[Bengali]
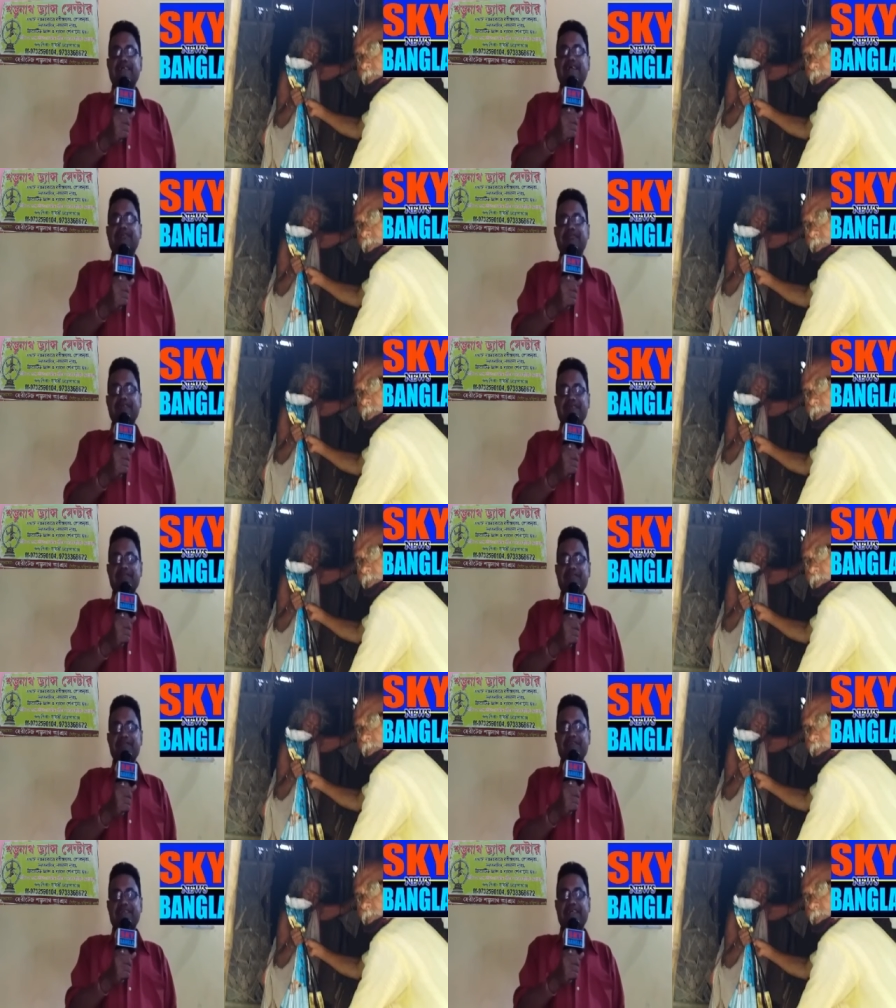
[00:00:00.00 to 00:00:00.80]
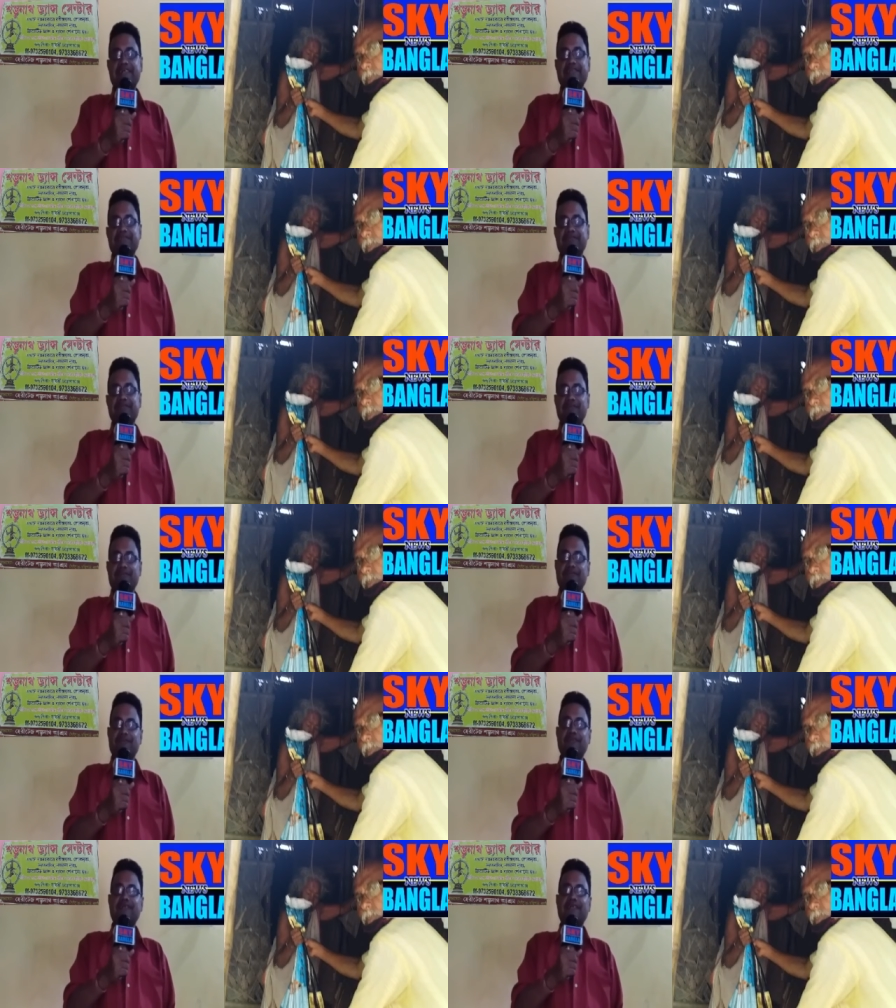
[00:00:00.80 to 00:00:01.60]
আবার আমি ফিরে আসব
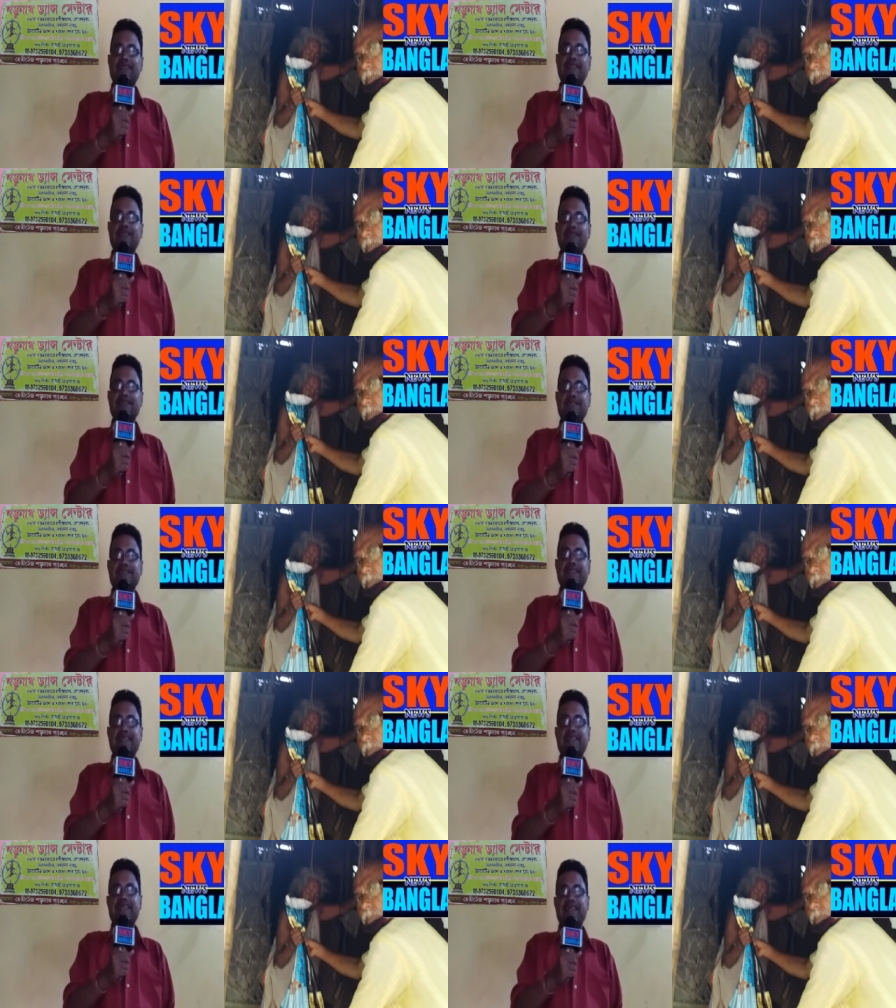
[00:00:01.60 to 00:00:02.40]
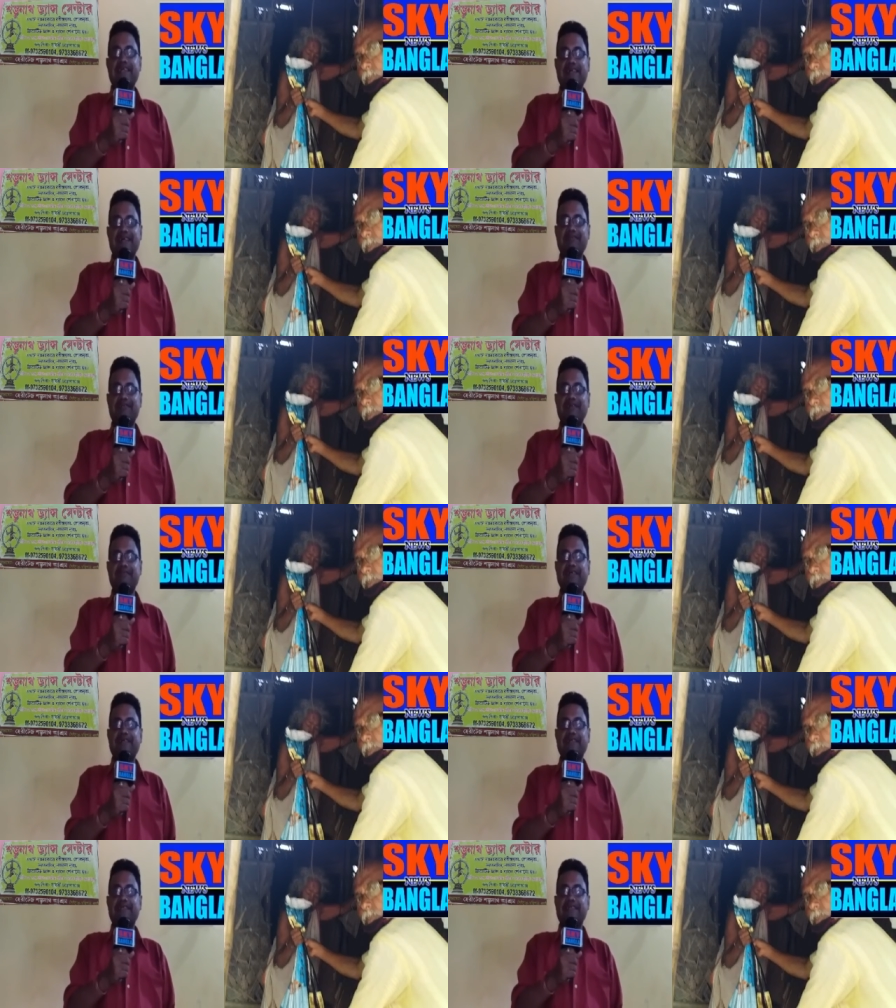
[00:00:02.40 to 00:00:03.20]
সকাল দশটায় আমার
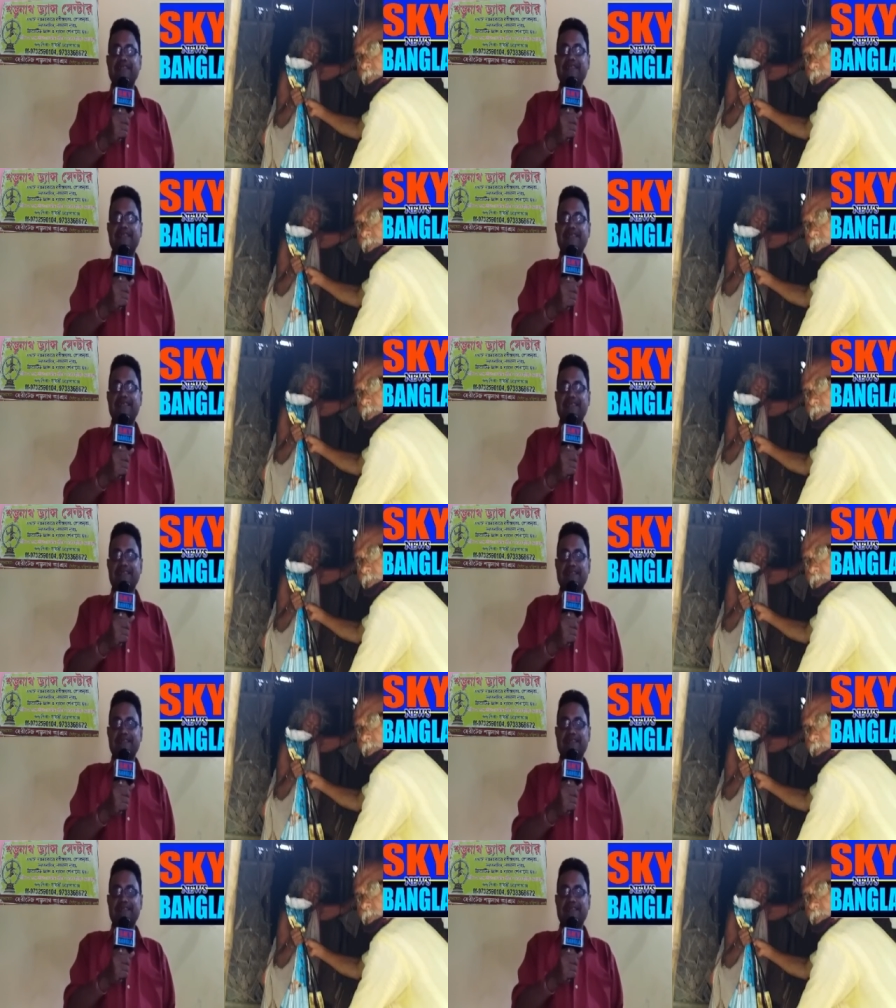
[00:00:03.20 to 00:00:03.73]
বাংলা নিয়ে